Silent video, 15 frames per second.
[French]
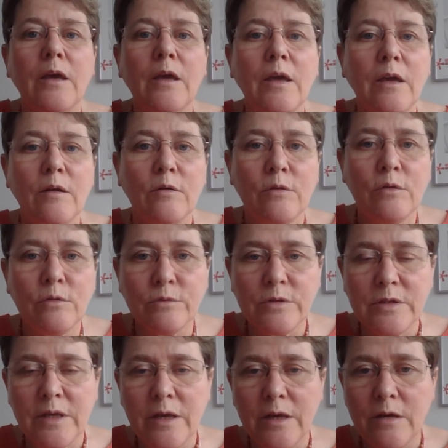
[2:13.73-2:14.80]
et le
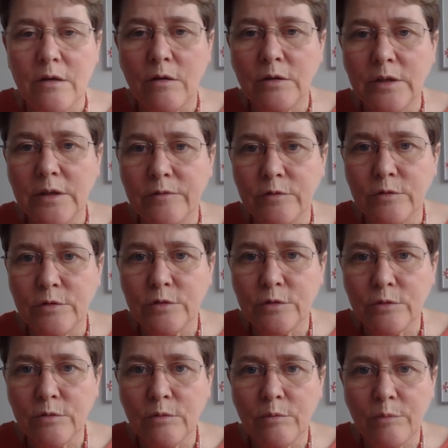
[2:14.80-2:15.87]
conseil en
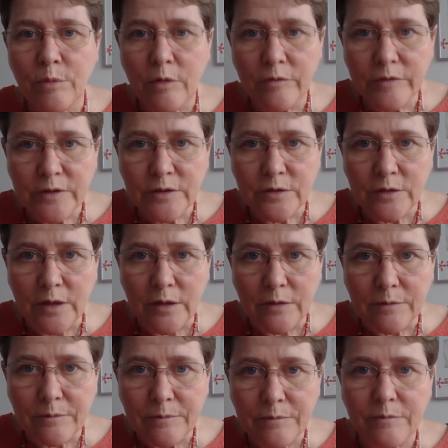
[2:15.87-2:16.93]
évolution professionnelle.
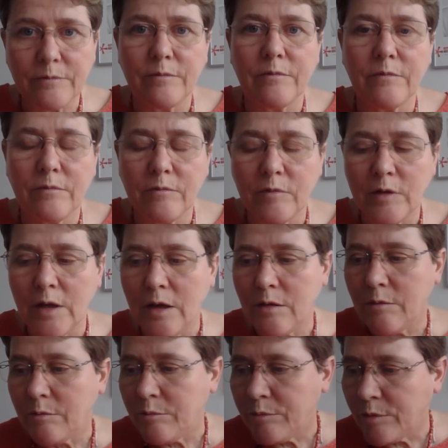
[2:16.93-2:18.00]

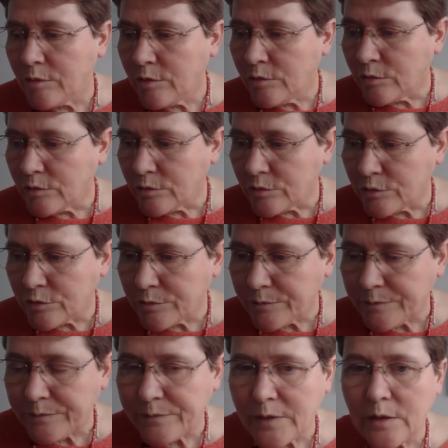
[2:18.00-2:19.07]
Voilà pour le contenu.
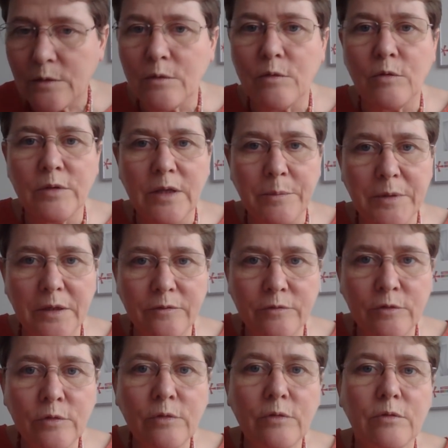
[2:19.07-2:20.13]
On a bien
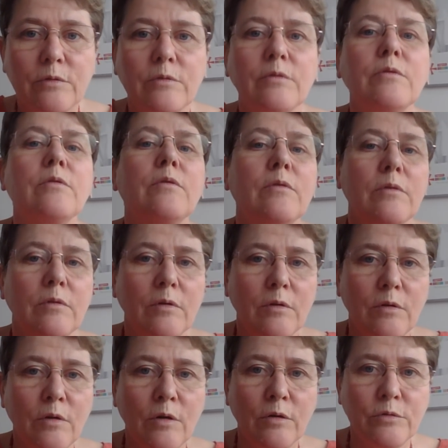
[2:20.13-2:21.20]
vu,
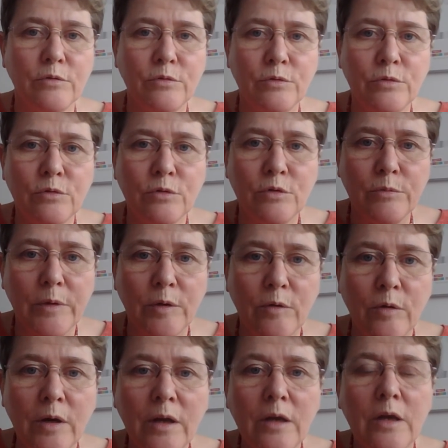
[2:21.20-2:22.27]
lors du tuto
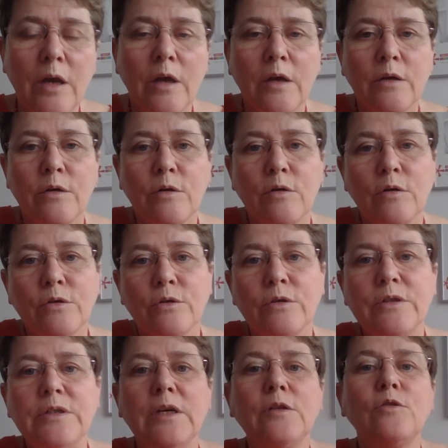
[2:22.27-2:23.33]
numéro 1, que
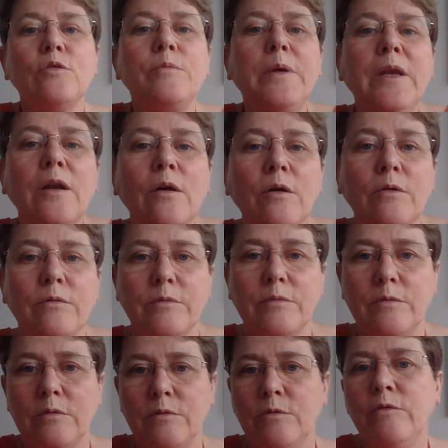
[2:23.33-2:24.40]
l'entretien de bilan,
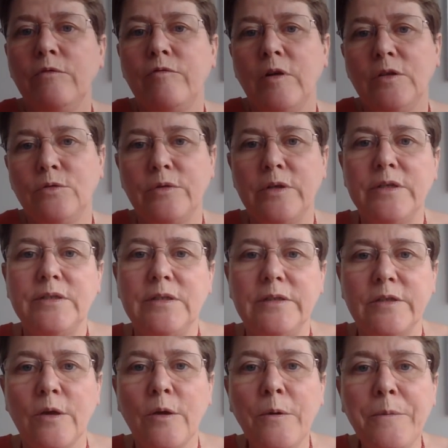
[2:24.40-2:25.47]
une fois tous les
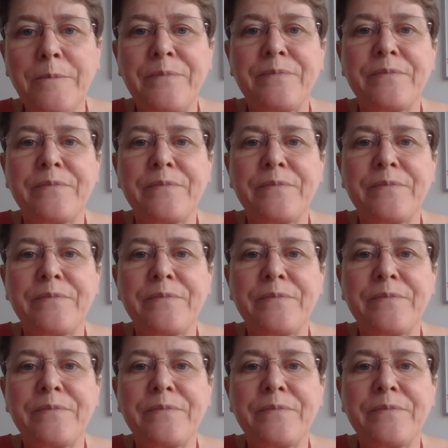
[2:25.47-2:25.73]
six ans,